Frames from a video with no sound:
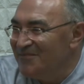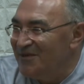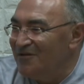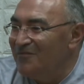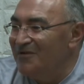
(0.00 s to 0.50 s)

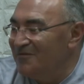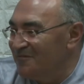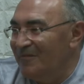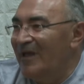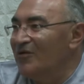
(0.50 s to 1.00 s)
Pero bueno,
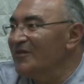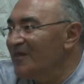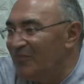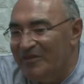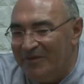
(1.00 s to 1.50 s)
mayores
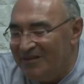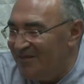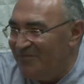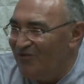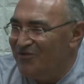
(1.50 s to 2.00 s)
que pueden
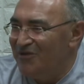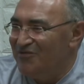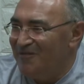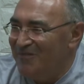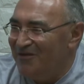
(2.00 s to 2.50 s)
participar los
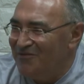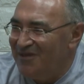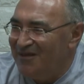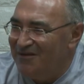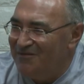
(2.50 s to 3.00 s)
críos también, o
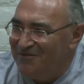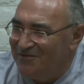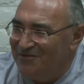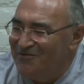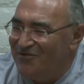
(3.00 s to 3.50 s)
sea que
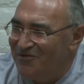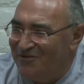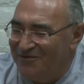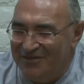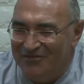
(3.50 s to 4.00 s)
no, no
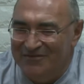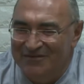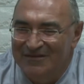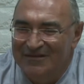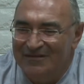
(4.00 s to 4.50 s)
solo es,
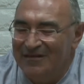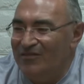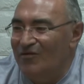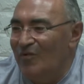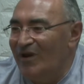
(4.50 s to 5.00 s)

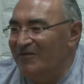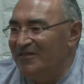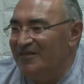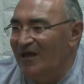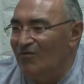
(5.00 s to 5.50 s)
es como la
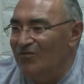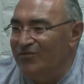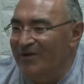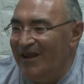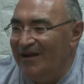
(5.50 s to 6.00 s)
visita
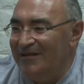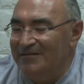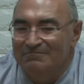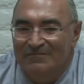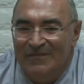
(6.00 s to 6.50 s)
cultural,
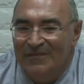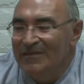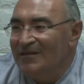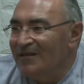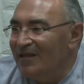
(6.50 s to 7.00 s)

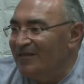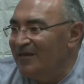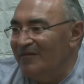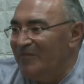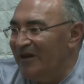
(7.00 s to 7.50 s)
que si
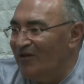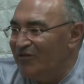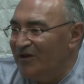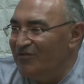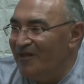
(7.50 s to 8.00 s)
quieren venir los
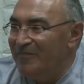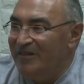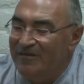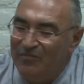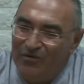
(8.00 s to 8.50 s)
críos. Al
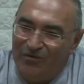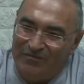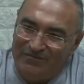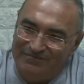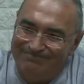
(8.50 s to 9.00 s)
principio
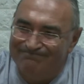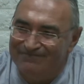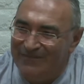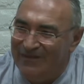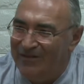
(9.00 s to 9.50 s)

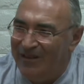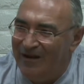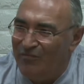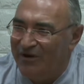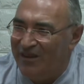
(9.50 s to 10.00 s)
mm,
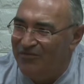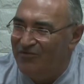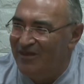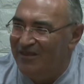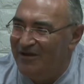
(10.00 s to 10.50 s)
éramos
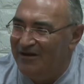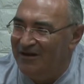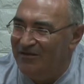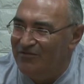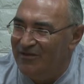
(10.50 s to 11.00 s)
reacios a llevar
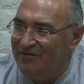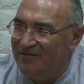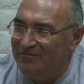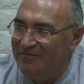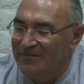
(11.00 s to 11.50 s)
críos, ¿sabes?